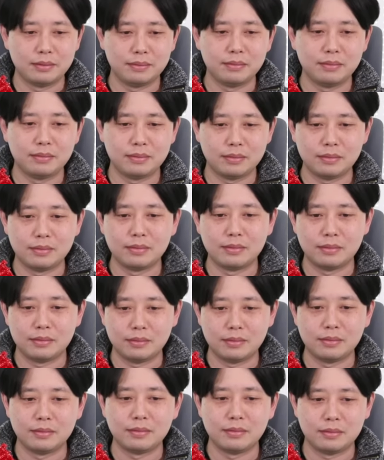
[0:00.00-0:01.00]
양적
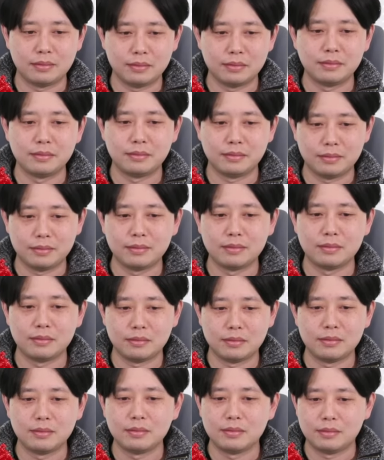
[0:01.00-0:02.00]
완화라든지 이런 걸
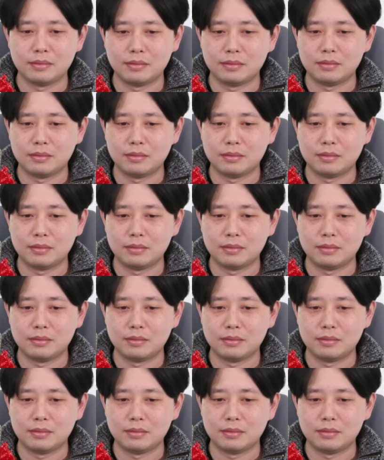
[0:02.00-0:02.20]
통해서